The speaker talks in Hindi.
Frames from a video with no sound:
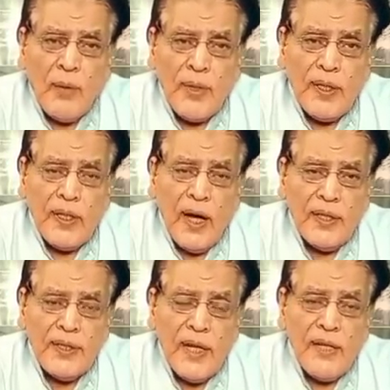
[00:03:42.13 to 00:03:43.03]
अमेरिका
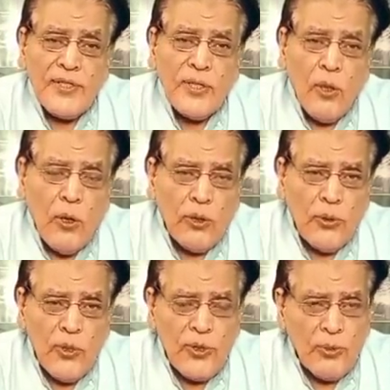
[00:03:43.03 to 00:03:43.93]
या किसी और
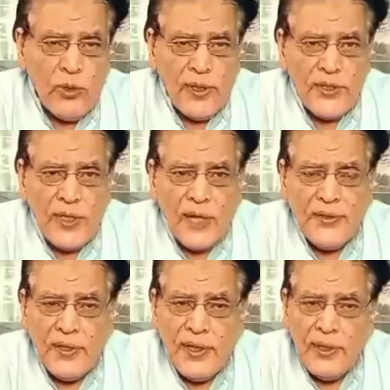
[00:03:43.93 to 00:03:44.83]
दोस्त मुल्क के
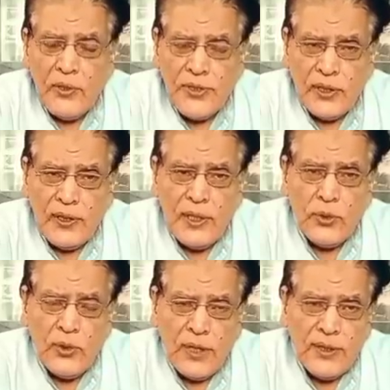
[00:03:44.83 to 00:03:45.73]
साथ नहीं हो सकते
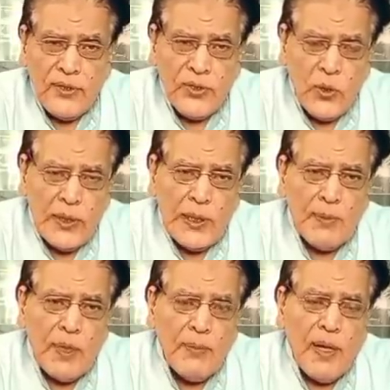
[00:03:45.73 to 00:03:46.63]
चुनाचे सो दिल
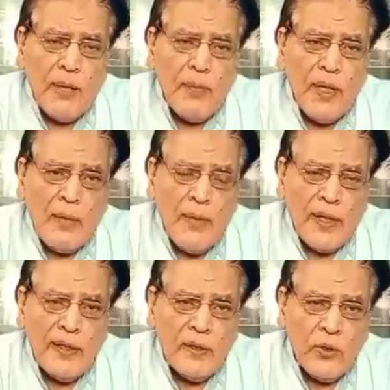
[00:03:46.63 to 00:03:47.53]
के बारे में
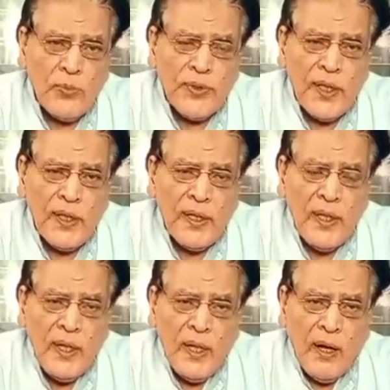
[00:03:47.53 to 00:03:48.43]
हमारी हुकूमतें
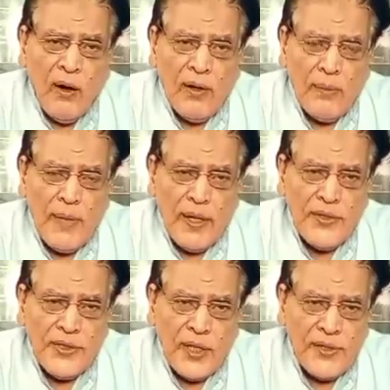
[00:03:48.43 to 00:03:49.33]
और हमारे
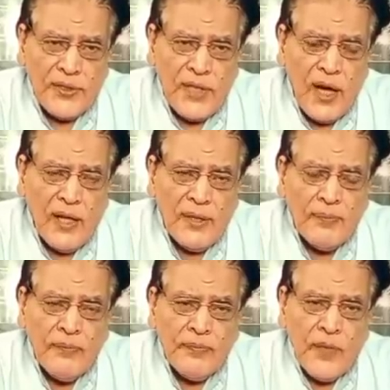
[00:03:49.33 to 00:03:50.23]
सियासतदान
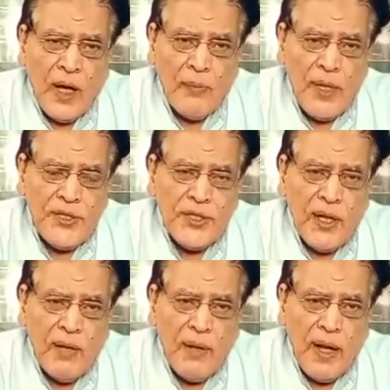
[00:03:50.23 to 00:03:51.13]

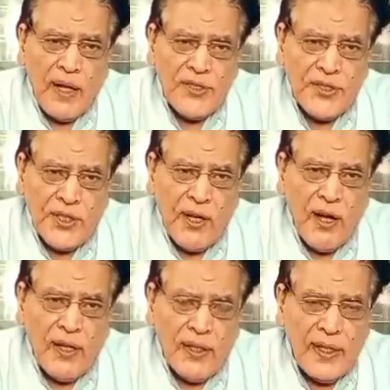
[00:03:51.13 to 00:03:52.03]
हमेशा
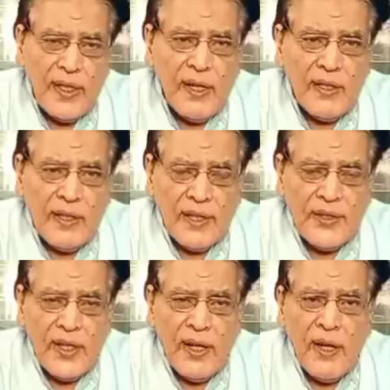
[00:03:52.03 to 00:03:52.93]
एक्स्ट्रा केयर
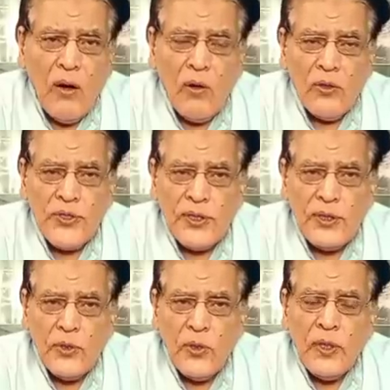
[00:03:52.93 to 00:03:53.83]
करते हैं और उसकी
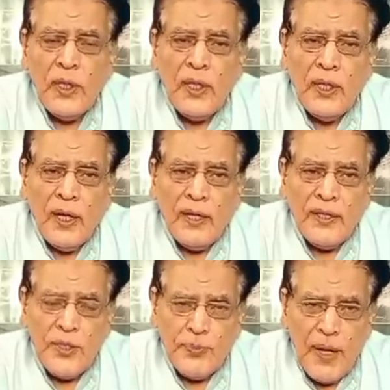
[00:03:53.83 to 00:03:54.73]
जो
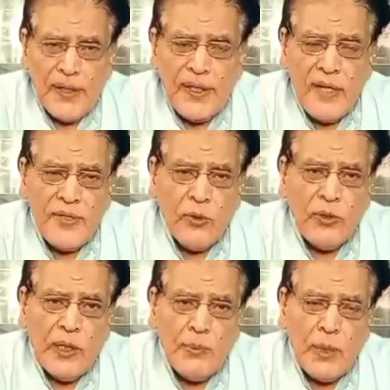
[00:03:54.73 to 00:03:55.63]
रिस्पेक्ट है
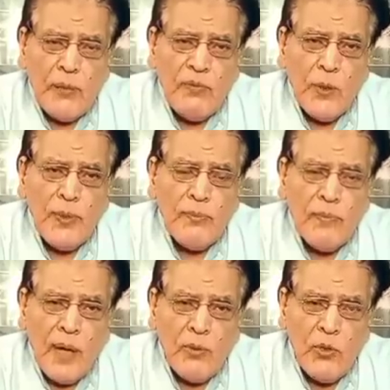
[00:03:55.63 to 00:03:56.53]
सऊदी अरब की वो भी
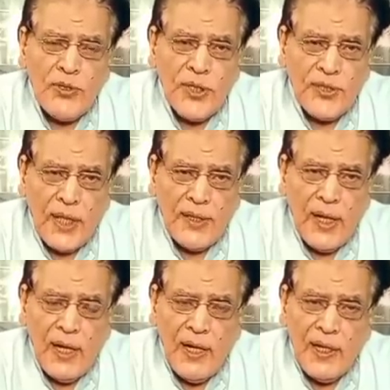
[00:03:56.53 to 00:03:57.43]
मामूल से
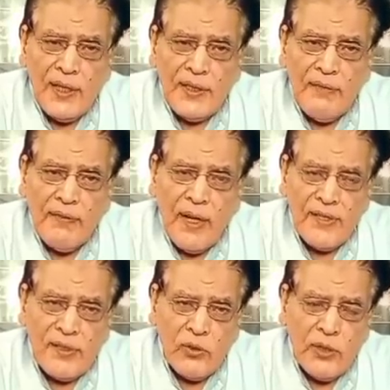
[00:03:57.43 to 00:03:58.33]
ज़्यादा है लेकिन ये वहाँ
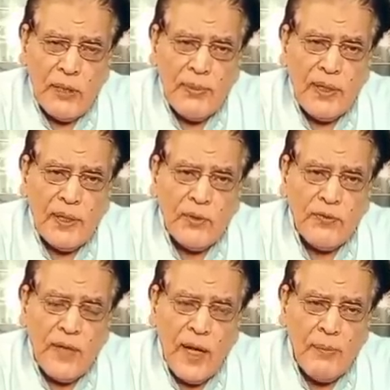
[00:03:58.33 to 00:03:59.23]
सऊदी अरब गया तो
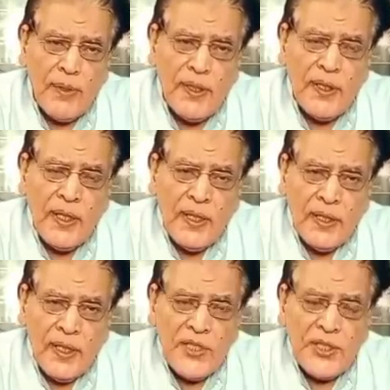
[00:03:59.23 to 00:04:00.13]
वहाँ भी
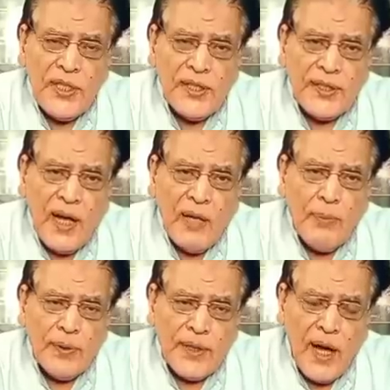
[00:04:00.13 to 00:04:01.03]
इसने टांग
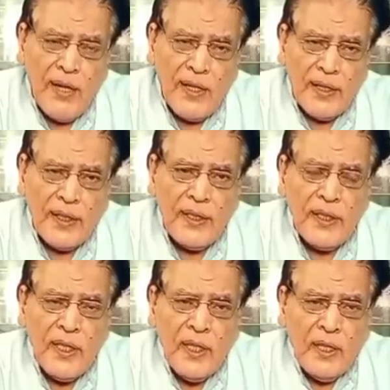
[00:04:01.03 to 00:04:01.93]
पर टांग
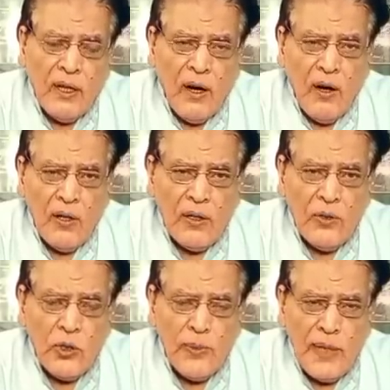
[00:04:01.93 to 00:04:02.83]
रखी और
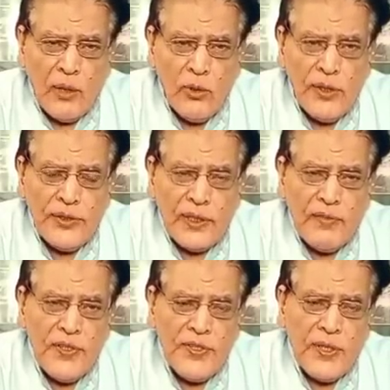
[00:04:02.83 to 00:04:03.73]
हुक्मरानों की
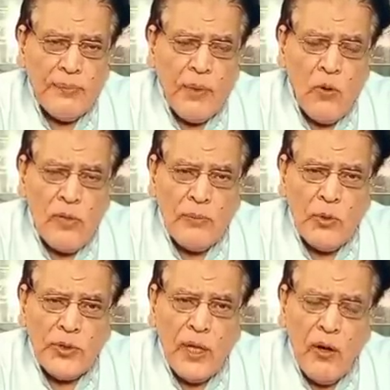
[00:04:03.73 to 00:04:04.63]
तरफ इसके पाँव का
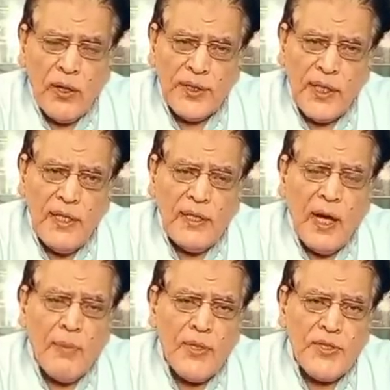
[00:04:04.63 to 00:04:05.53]
मुँह था और यही
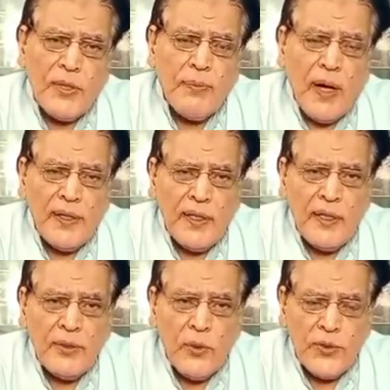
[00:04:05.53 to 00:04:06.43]
काम इसकी पार्टी
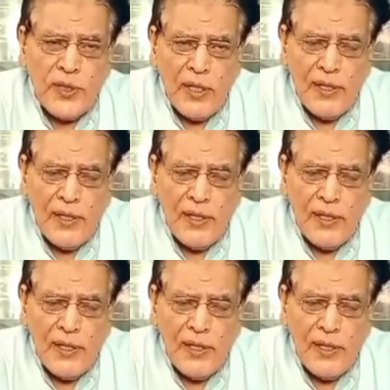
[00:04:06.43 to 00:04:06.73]
के दूसरे